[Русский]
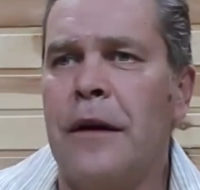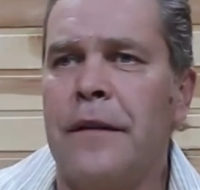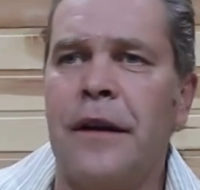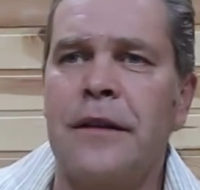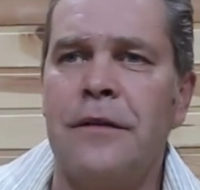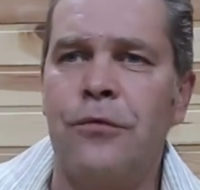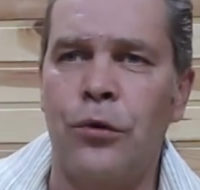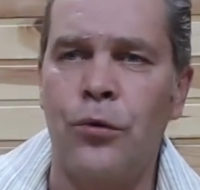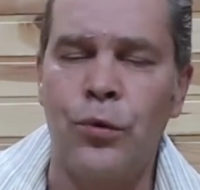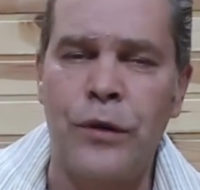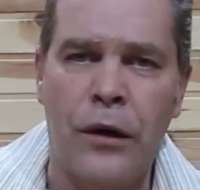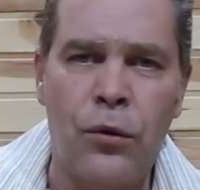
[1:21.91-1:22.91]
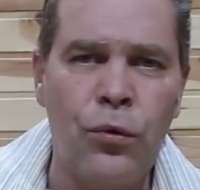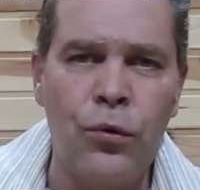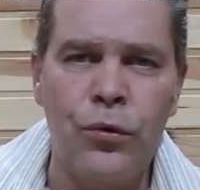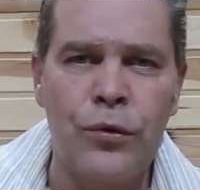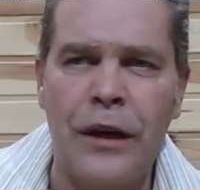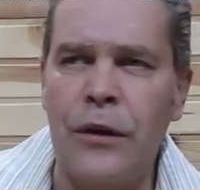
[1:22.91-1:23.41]
надо водку
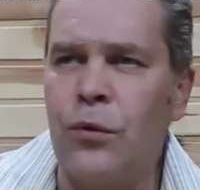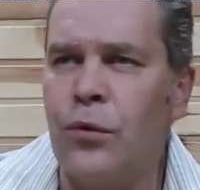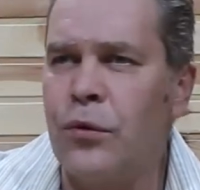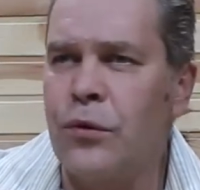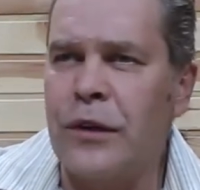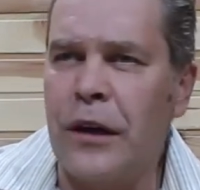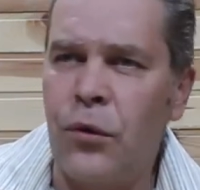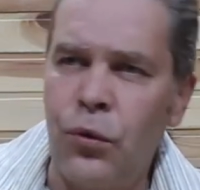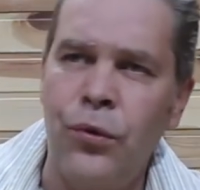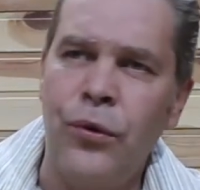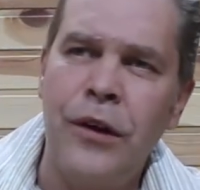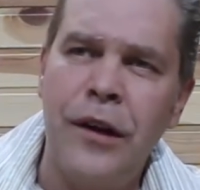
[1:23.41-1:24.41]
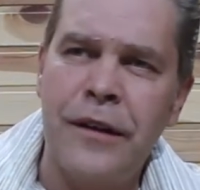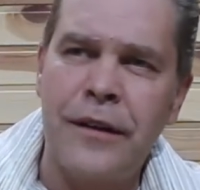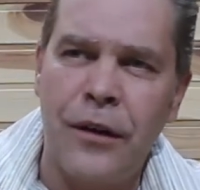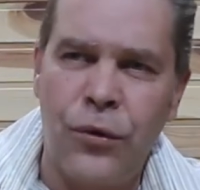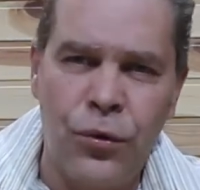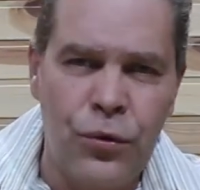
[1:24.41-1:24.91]
такую, такую, такую или
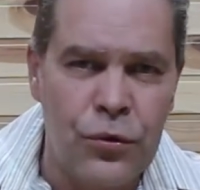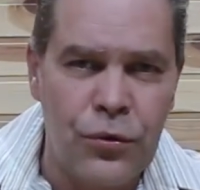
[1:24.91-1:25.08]
такую.